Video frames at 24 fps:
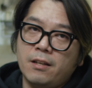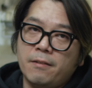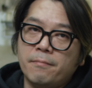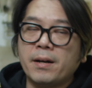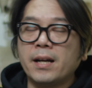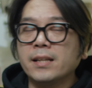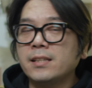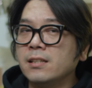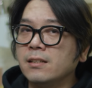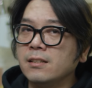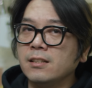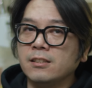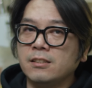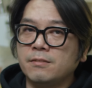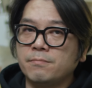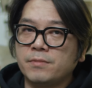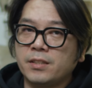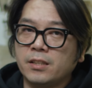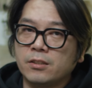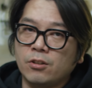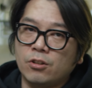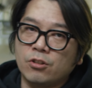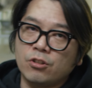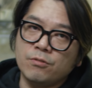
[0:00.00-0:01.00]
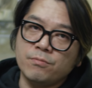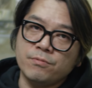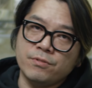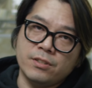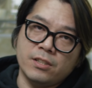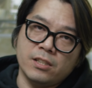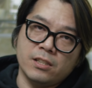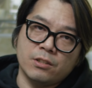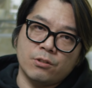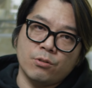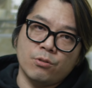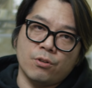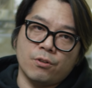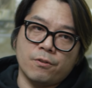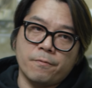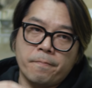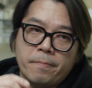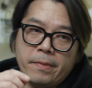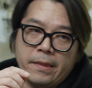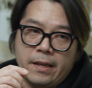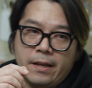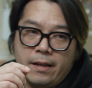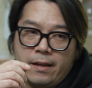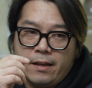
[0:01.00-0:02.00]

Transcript: 마찬가지입니다. 여러분들도